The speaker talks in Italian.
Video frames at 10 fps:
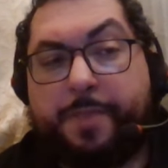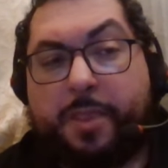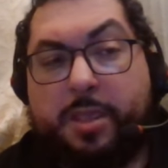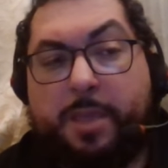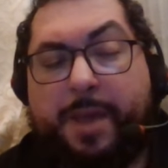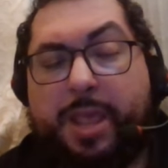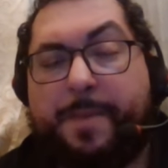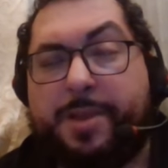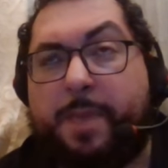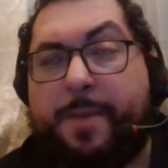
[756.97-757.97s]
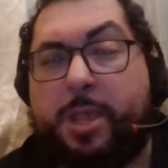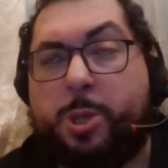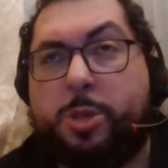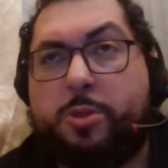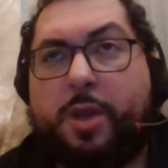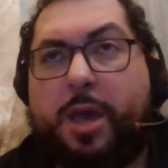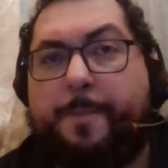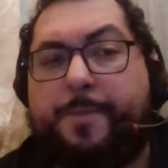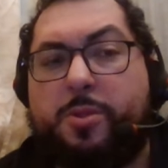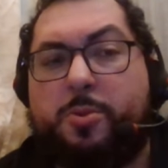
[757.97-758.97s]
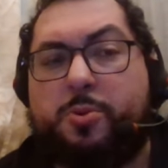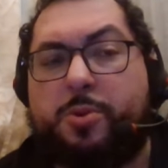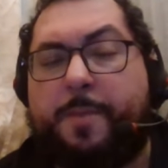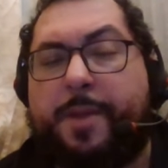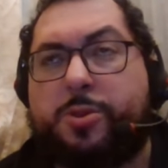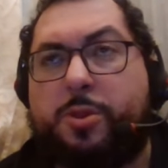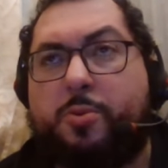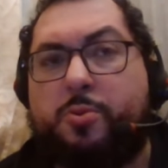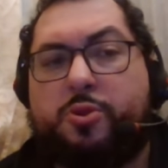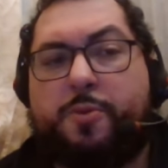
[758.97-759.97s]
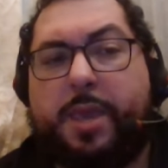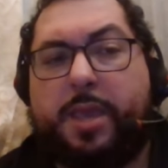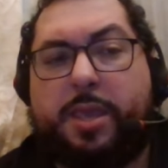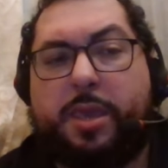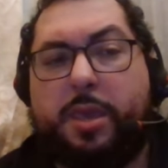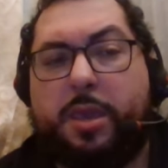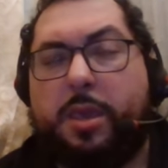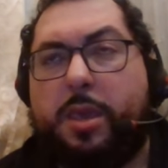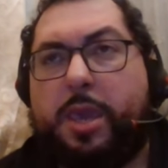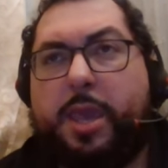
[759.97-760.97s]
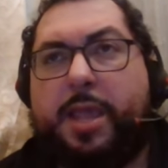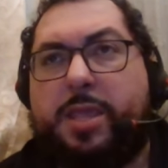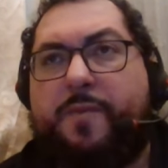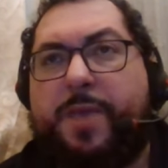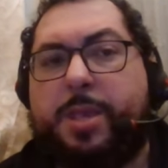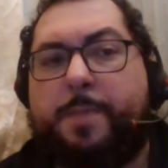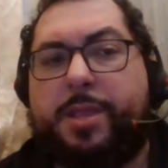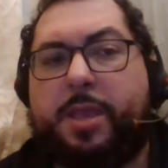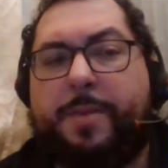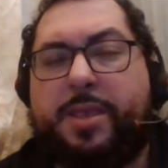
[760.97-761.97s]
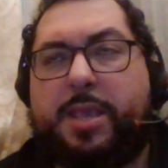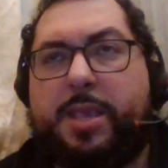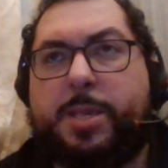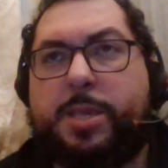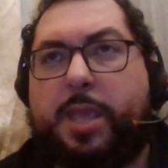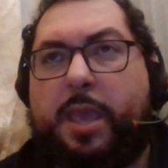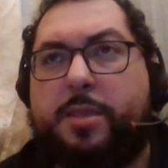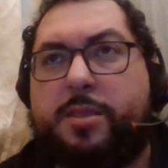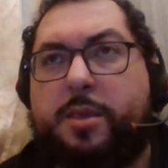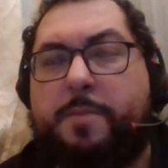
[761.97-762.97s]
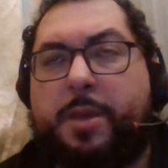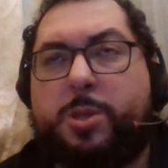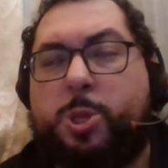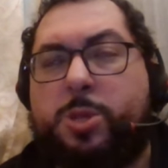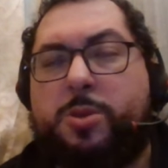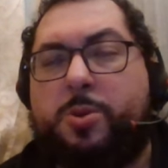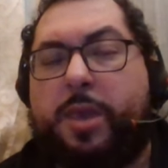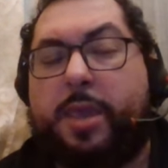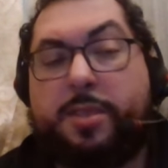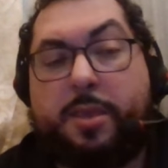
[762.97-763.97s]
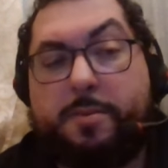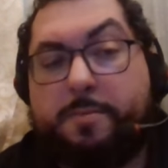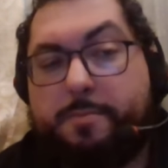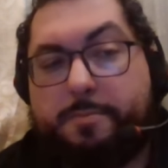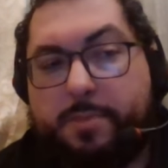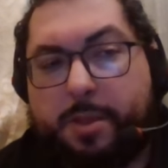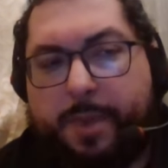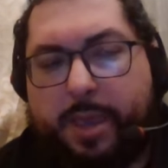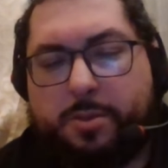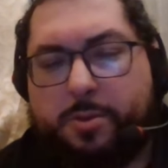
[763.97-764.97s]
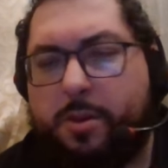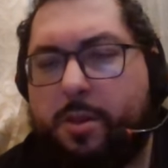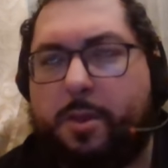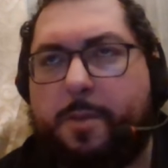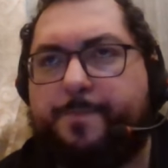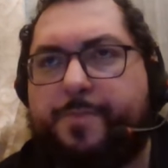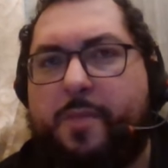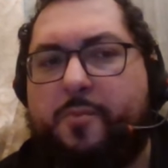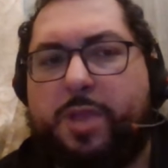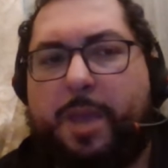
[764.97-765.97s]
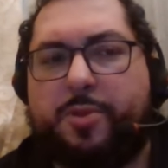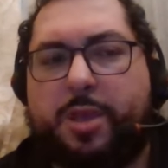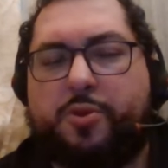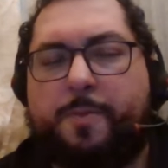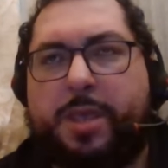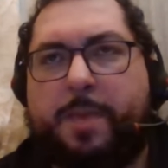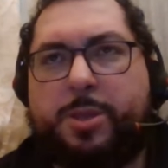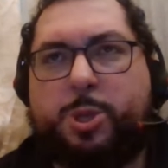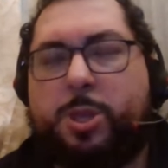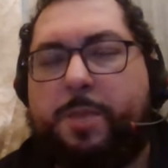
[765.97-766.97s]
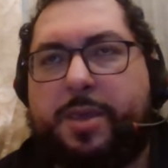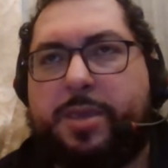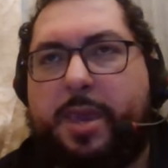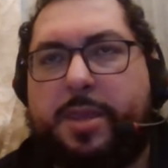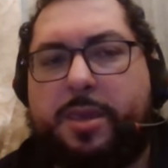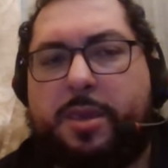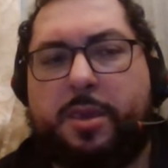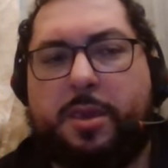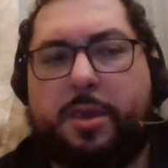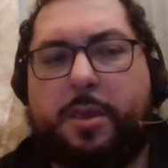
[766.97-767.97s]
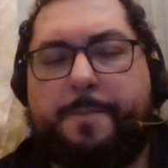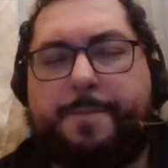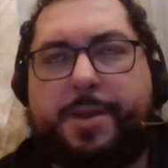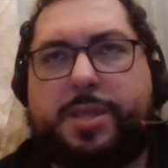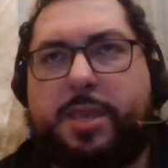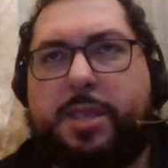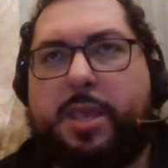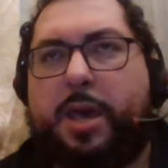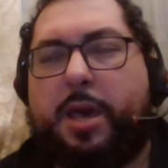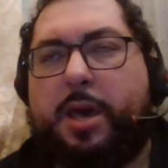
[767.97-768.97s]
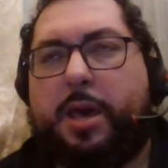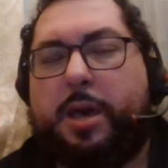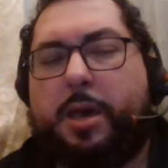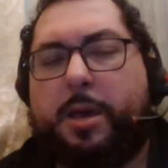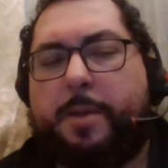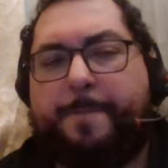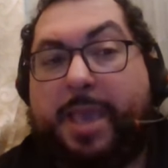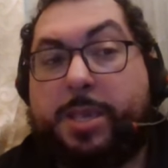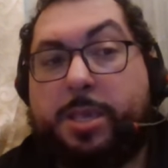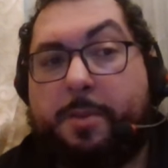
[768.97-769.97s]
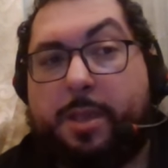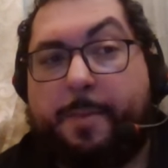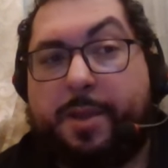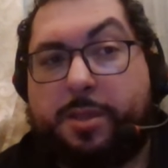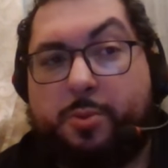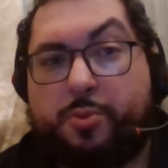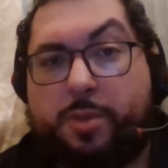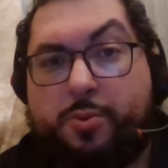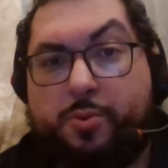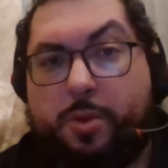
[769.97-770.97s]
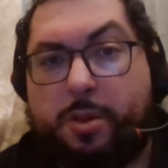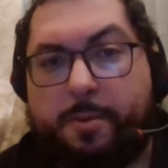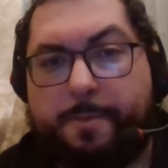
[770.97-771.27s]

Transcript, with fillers: Dybala perde palla al centrocampo e loro ripartono in contropiede e la difesa è praticamente inesistente, Mancini Llorente, ripeto, vogliamo tanto bene a Mancini ma ieri partita pessima da parte di tutte e due.